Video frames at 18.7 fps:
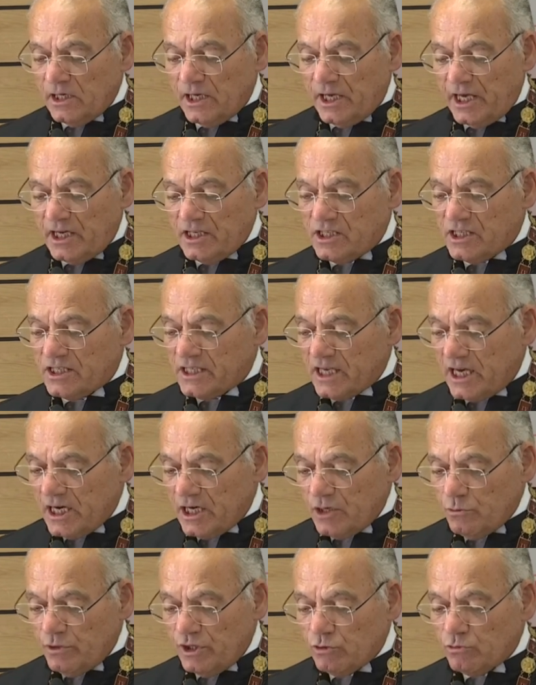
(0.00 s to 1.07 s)
É
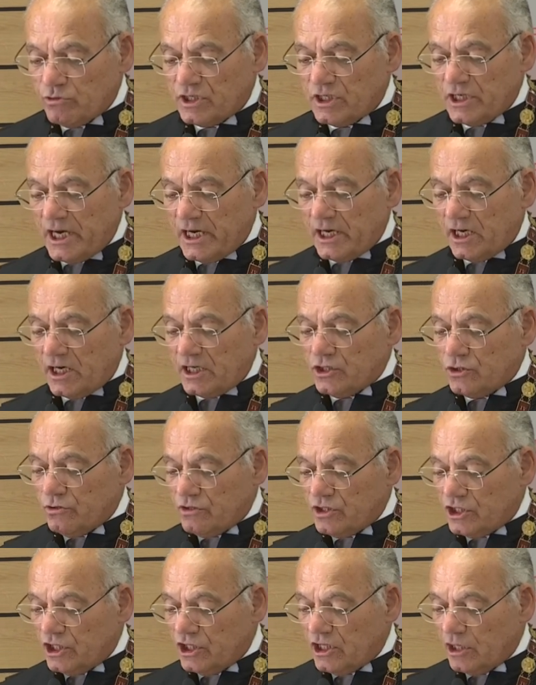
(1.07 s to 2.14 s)
necessário enunciar as
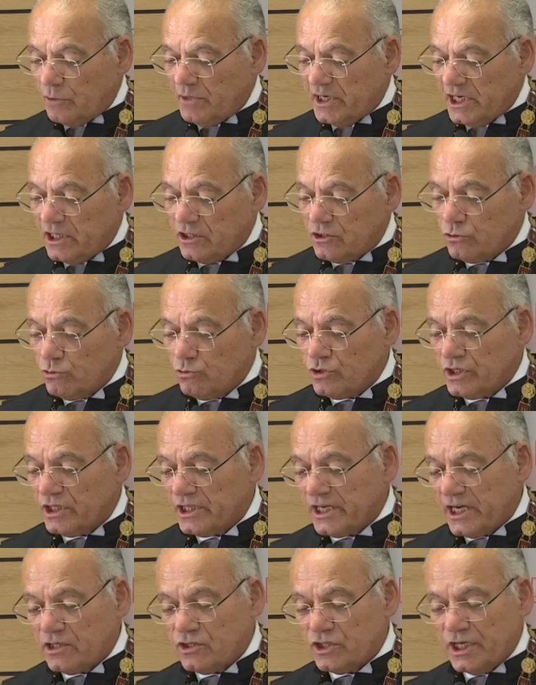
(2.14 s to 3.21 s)
razões determinantes dos
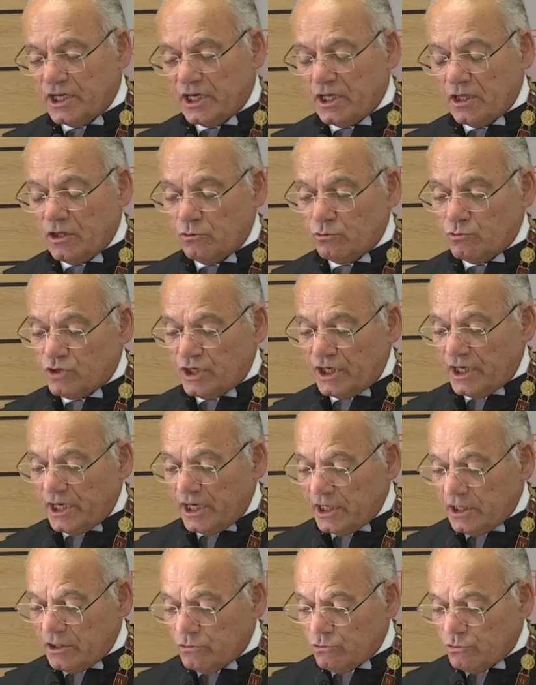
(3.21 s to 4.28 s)
atrasos em cada um dos
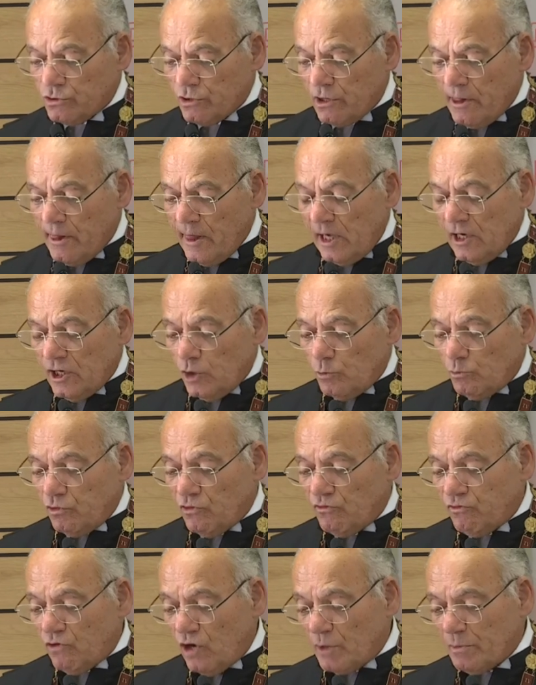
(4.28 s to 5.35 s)
inquéritos, por
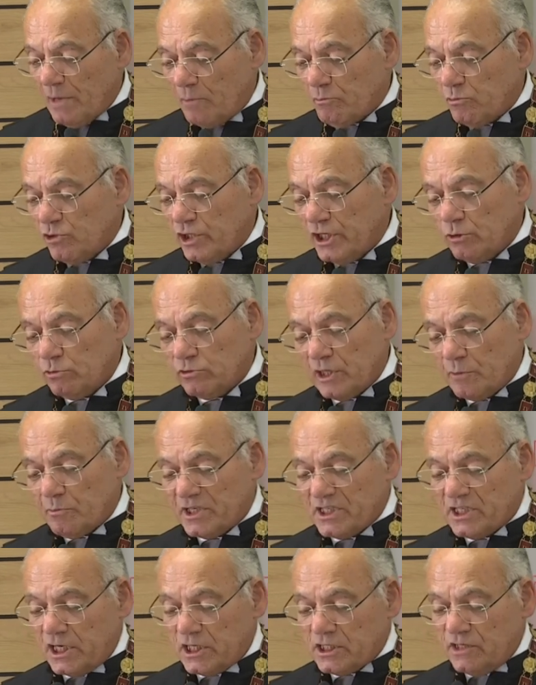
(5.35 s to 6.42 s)
forma a poder
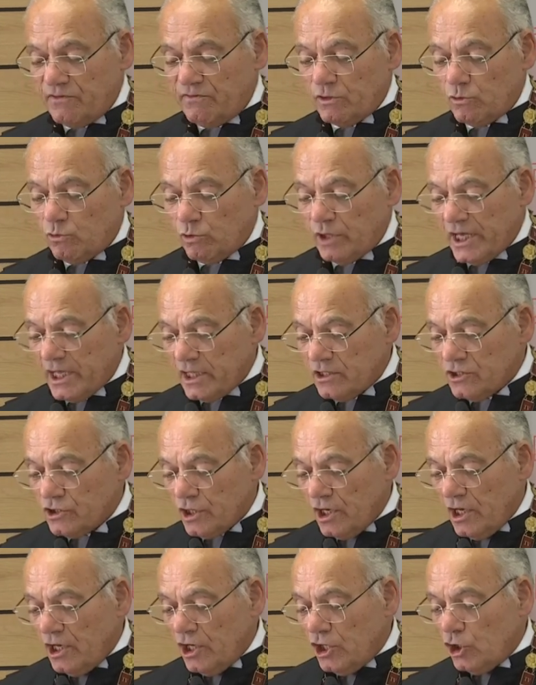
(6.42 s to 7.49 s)
ultrapassar as dificuldades,
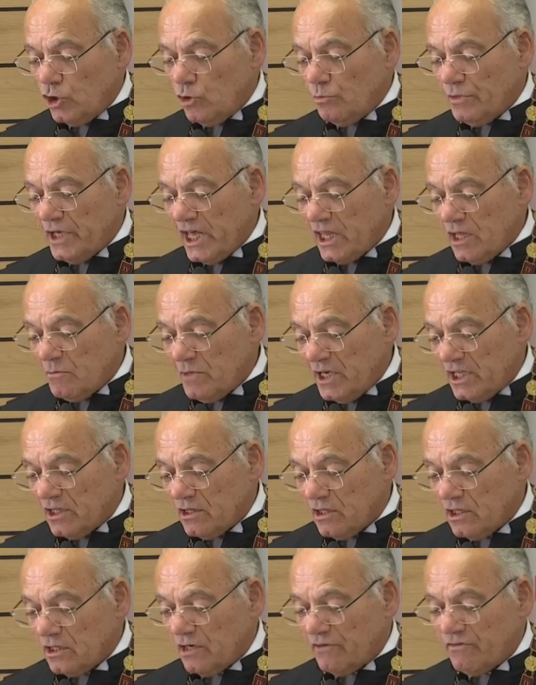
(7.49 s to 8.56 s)

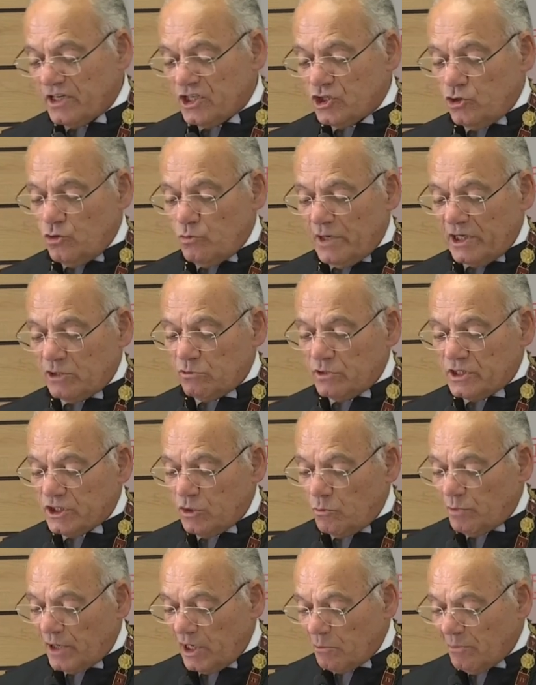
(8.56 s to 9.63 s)
nomeadamente através de uma
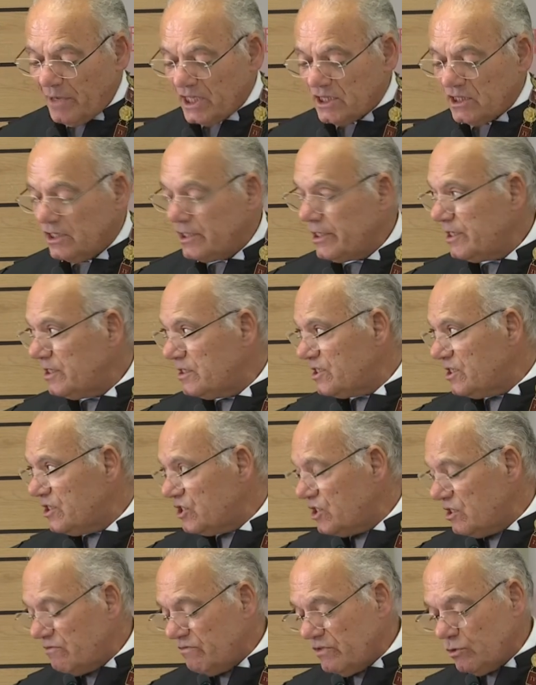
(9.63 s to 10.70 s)
atuação pragmática e
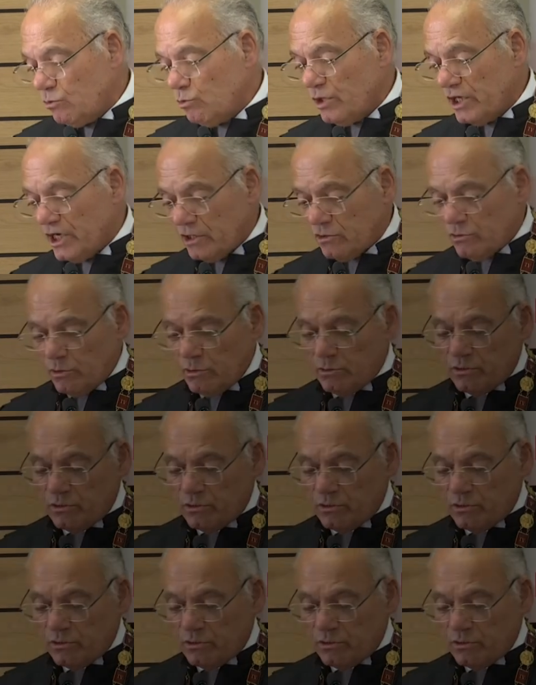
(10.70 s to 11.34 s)
decisiva do diretor do